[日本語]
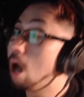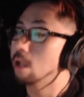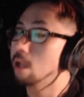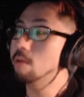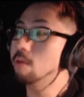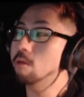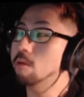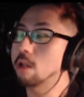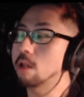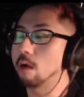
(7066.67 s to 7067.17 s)
で
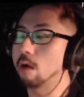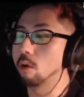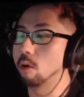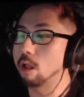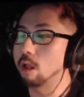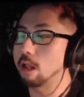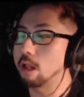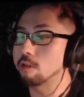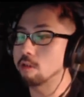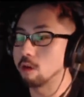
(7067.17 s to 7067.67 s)
もね、俺
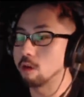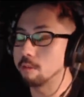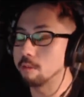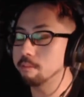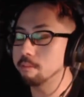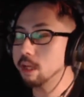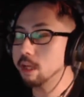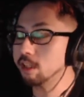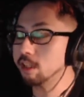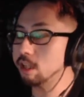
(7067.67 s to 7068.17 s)
ね、それ
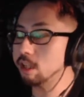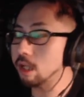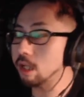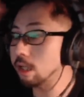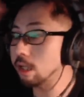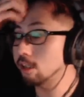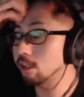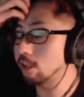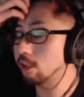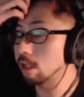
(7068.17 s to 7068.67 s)
マジな
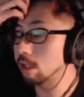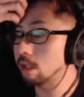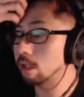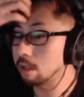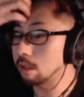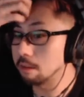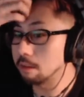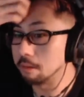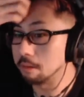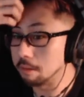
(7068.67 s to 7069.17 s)
話なんだけ
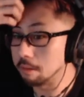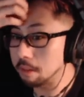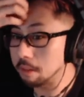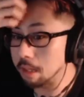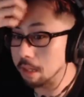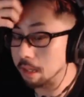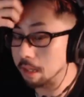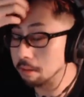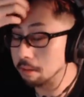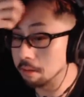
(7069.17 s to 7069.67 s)
ど、
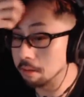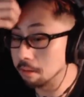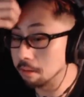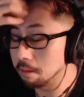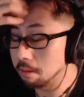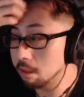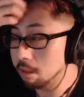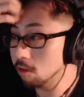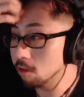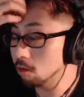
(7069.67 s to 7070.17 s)
あ
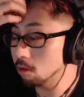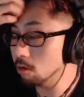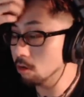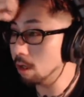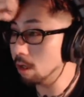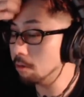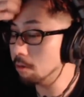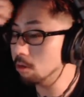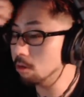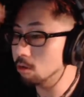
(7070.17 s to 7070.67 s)
の、
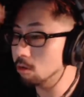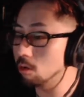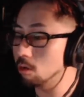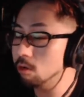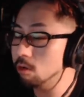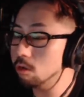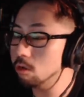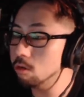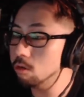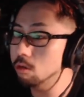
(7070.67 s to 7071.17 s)
イソフラボン豆
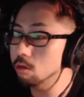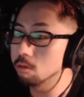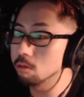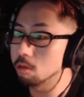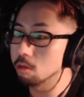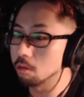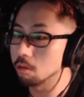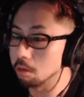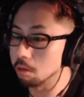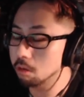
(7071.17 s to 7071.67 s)
乳飲む
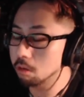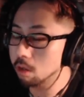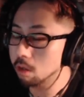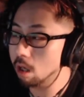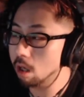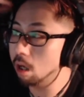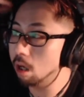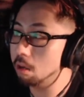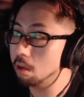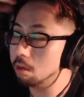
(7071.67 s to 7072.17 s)
と、毛
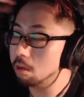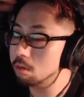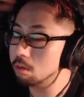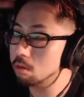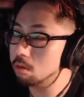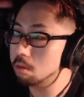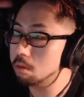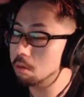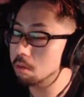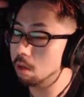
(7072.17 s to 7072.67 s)
が、
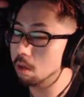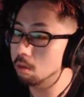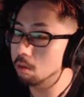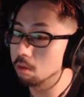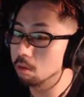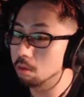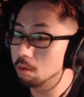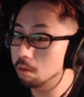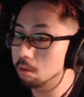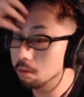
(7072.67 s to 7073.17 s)
あ
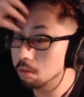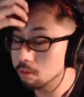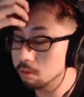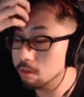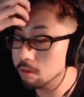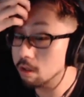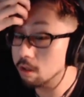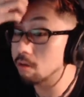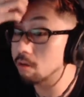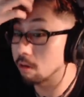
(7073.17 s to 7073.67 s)
のふ
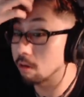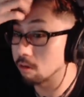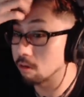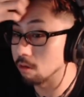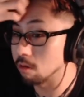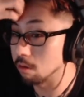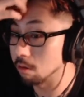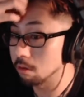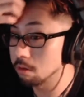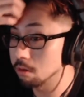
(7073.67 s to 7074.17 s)
さふさ
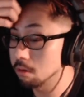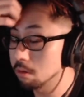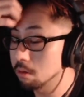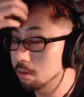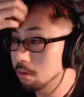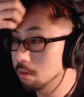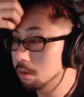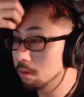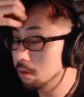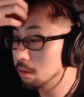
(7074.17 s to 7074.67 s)
する。
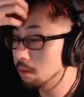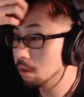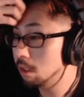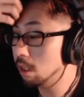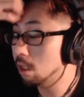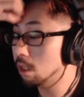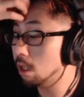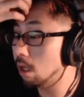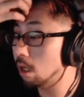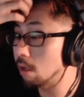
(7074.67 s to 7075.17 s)
いっ
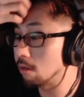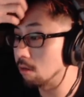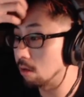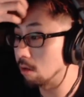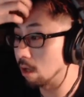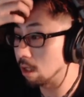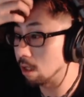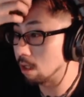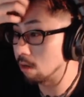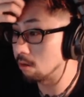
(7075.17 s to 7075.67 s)
かげつぐ
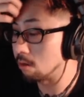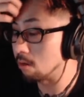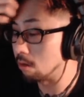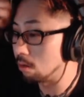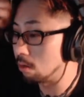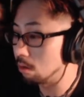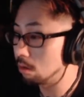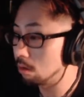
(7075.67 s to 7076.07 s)
らい経つと。